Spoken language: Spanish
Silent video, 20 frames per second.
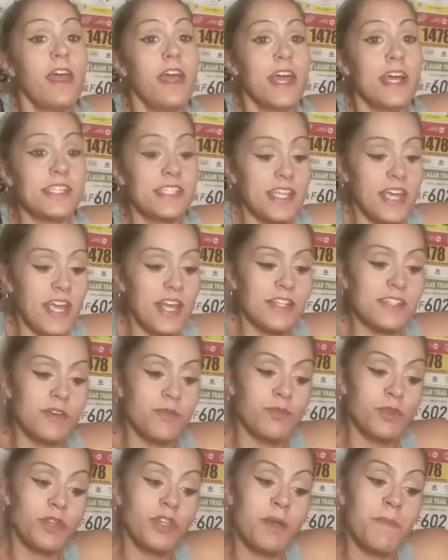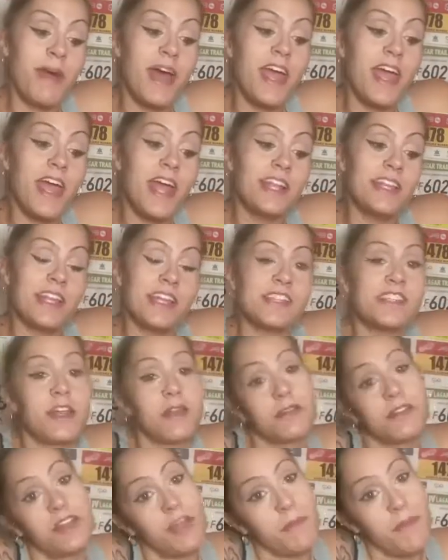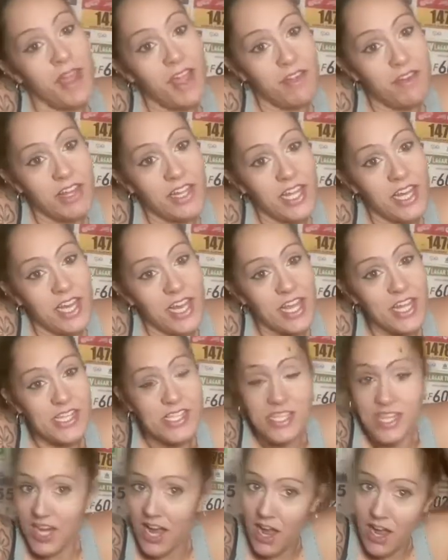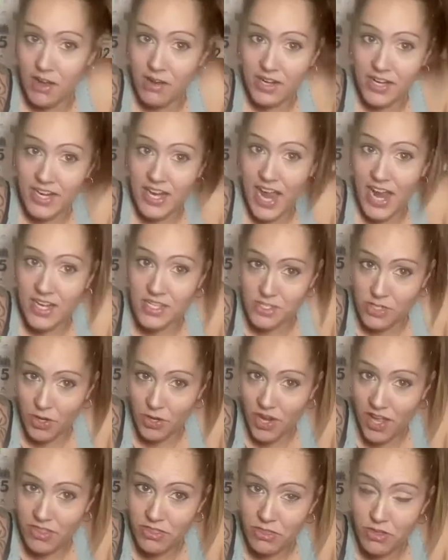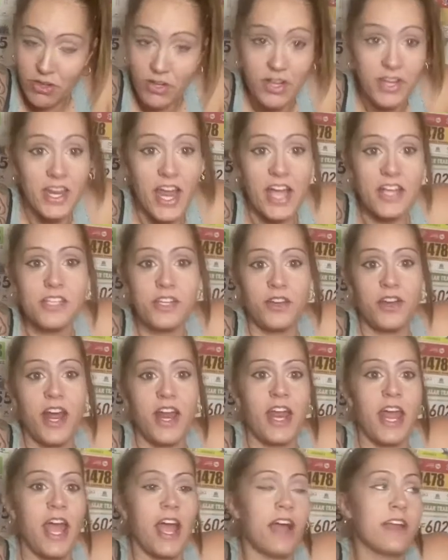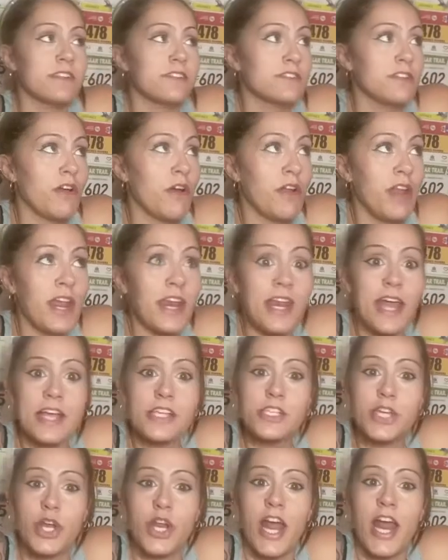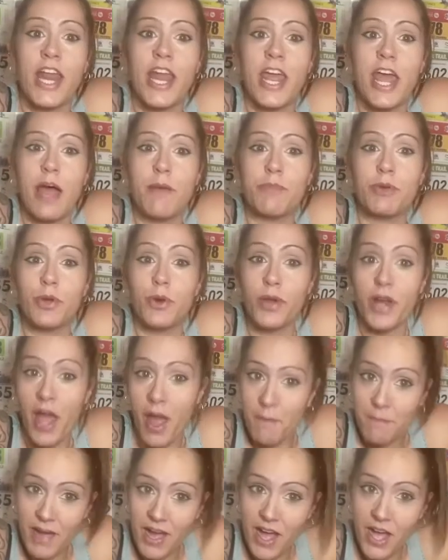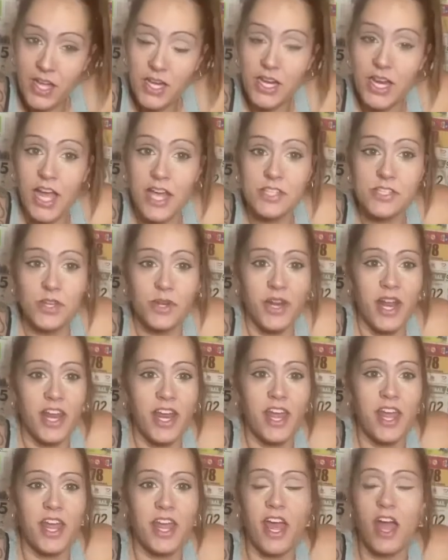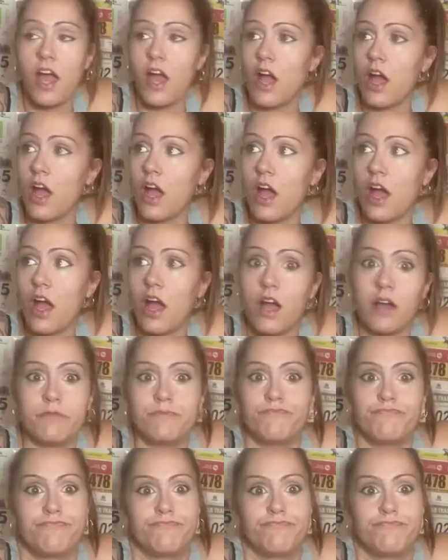Ese es el segundo tema. El tercer tema que va a tener será reaccionando. Reaccionaré a canciones, reaccionaré a programas, reaccionaré a